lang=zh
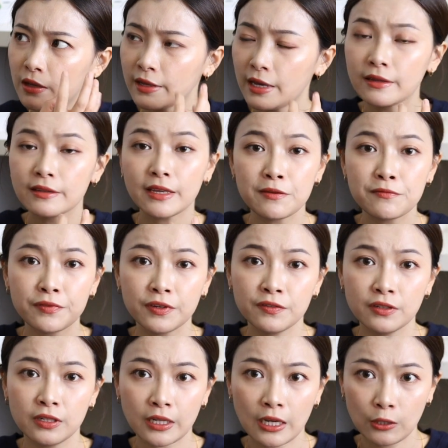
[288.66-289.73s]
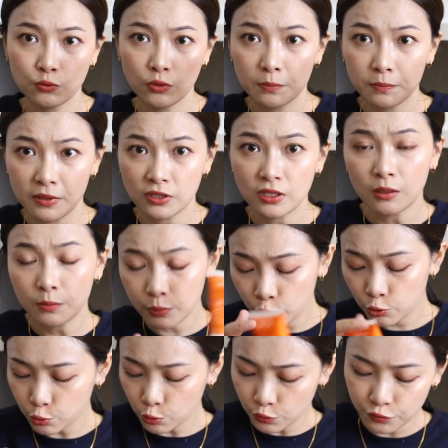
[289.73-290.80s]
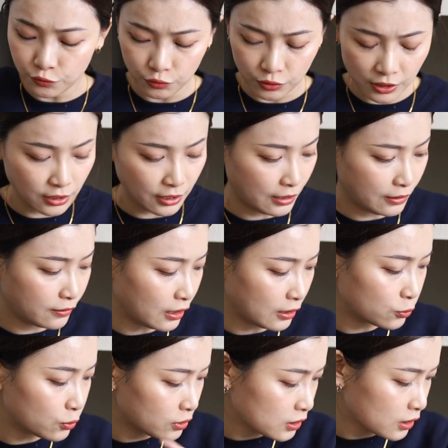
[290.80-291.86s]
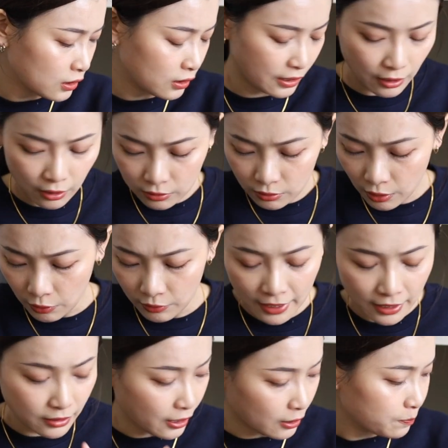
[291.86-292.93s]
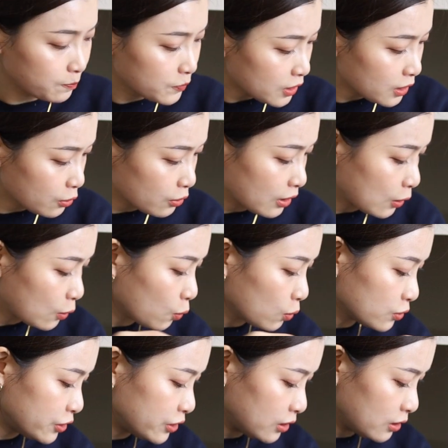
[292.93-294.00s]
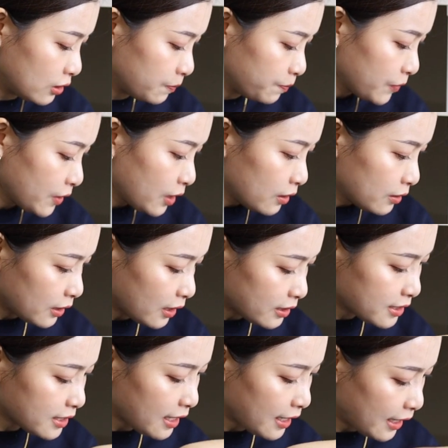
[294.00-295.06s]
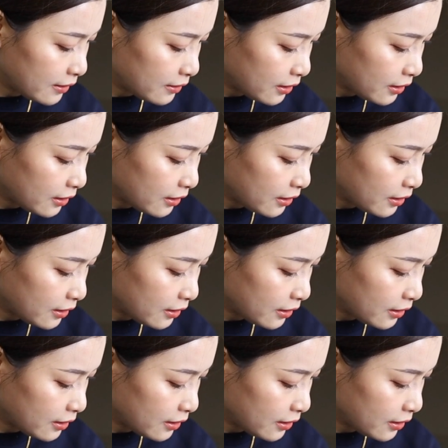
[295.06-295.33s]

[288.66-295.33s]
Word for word: 干干粉粉的感觉比较不舒服一点点，所以这个也要淘汰掉。这有点过期了。那再来